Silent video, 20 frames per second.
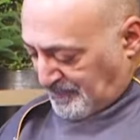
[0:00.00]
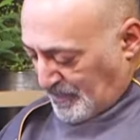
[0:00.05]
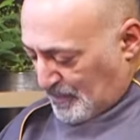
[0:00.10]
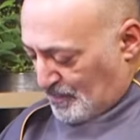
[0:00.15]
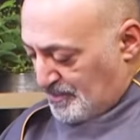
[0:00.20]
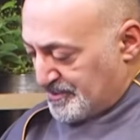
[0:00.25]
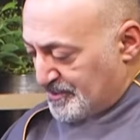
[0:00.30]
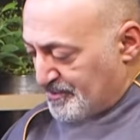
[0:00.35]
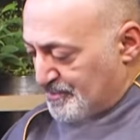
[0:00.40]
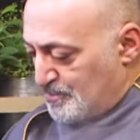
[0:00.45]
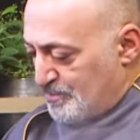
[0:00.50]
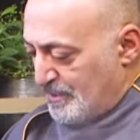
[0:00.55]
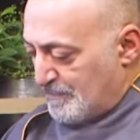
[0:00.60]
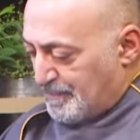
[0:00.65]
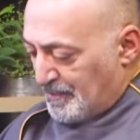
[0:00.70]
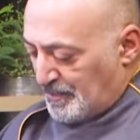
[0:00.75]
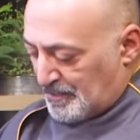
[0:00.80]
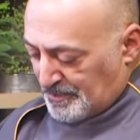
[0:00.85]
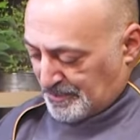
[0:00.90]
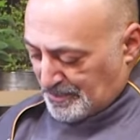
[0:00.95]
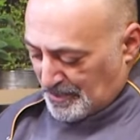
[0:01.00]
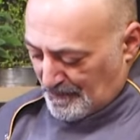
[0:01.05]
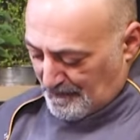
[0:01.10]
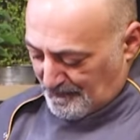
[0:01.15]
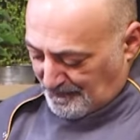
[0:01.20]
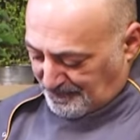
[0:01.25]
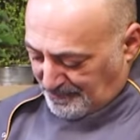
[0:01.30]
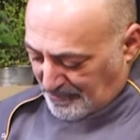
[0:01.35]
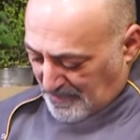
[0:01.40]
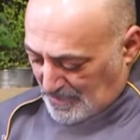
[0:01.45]
Questo sugo è
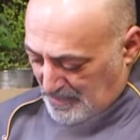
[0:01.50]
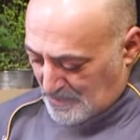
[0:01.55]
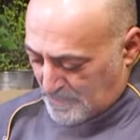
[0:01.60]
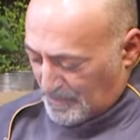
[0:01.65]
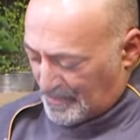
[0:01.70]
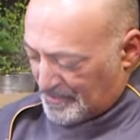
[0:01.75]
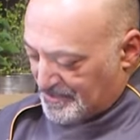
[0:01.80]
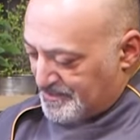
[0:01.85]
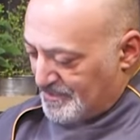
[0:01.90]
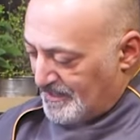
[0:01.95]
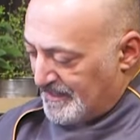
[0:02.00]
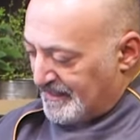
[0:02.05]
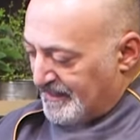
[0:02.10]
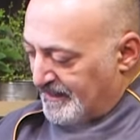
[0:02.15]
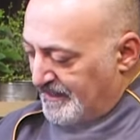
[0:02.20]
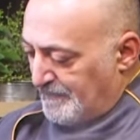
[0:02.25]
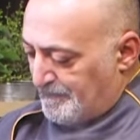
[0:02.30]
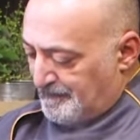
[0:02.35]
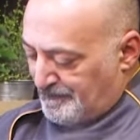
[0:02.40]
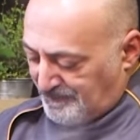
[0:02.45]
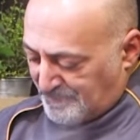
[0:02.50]
pronto, lo posso anche